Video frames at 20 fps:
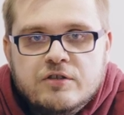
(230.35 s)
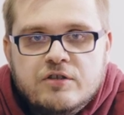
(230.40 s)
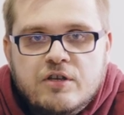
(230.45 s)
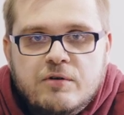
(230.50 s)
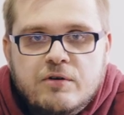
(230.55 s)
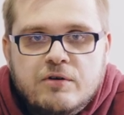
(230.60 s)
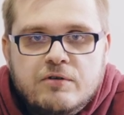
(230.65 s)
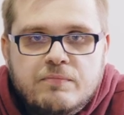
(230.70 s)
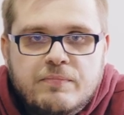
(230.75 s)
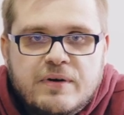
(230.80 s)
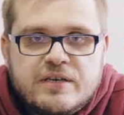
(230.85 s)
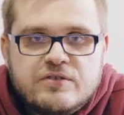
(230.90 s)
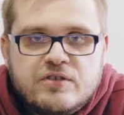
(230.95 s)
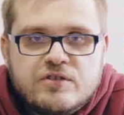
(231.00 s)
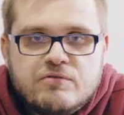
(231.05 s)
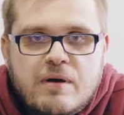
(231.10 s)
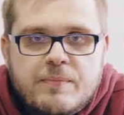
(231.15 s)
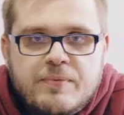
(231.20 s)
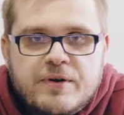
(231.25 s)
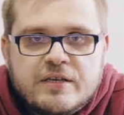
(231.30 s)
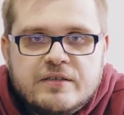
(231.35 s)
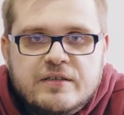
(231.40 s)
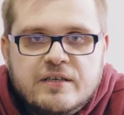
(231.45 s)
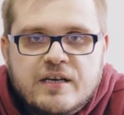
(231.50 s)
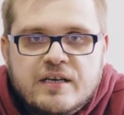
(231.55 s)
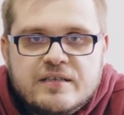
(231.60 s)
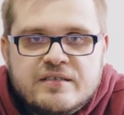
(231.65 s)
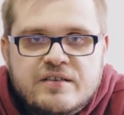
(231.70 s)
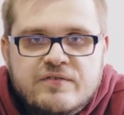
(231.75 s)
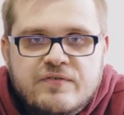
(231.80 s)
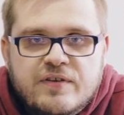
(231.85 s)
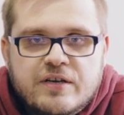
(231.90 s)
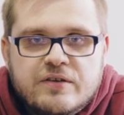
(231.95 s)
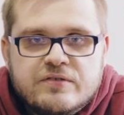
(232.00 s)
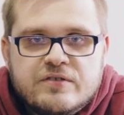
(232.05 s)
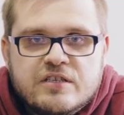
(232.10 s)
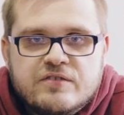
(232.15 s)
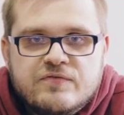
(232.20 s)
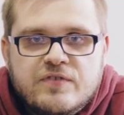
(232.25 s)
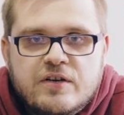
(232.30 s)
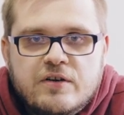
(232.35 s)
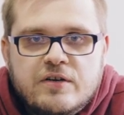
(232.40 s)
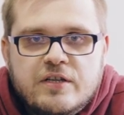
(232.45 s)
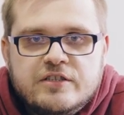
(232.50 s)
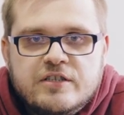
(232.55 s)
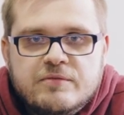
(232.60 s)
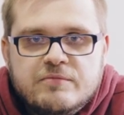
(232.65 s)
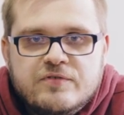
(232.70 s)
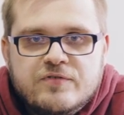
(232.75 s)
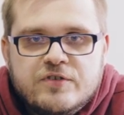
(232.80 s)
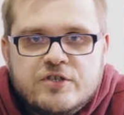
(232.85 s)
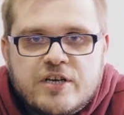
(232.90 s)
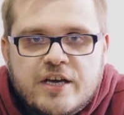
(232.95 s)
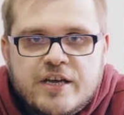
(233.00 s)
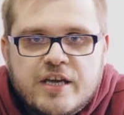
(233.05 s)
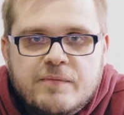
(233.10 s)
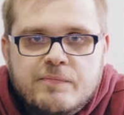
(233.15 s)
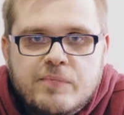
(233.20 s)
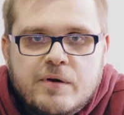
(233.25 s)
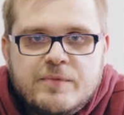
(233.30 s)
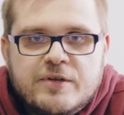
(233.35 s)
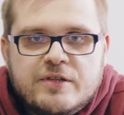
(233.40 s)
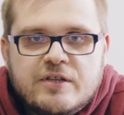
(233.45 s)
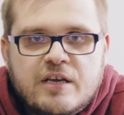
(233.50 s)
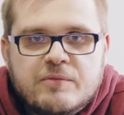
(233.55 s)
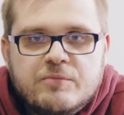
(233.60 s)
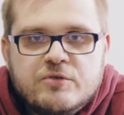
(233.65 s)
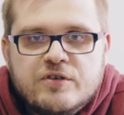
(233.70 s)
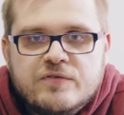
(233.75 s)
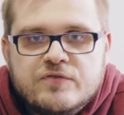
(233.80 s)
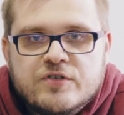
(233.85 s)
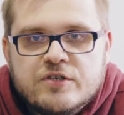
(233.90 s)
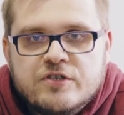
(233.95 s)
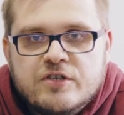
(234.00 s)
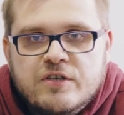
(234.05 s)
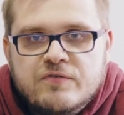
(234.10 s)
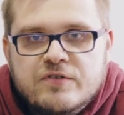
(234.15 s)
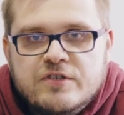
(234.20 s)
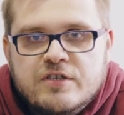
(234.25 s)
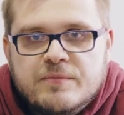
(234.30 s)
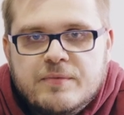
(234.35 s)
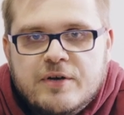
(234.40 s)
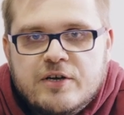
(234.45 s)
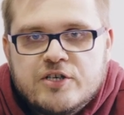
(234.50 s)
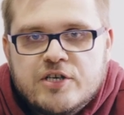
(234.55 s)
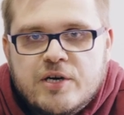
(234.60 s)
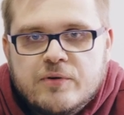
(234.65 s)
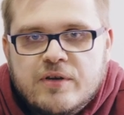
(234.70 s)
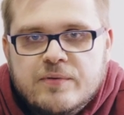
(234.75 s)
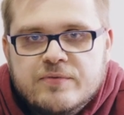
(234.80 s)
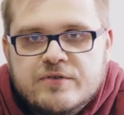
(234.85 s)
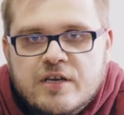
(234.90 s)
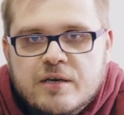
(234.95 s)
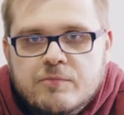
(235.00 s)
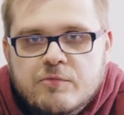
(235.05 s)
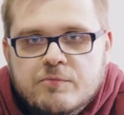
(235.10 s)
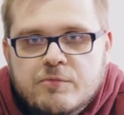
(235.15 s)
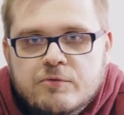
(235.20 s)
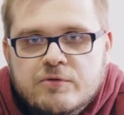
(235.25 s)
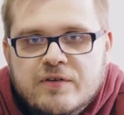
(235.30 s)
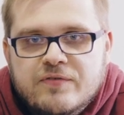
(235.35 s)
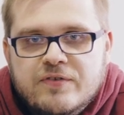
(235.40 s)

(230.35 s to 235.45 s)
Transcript: To bardzo zła praktyka zrywająca z wieloletnim zwyczajem. Pamiętajmy, że wcześniej wicemarszałkiem Sejmu był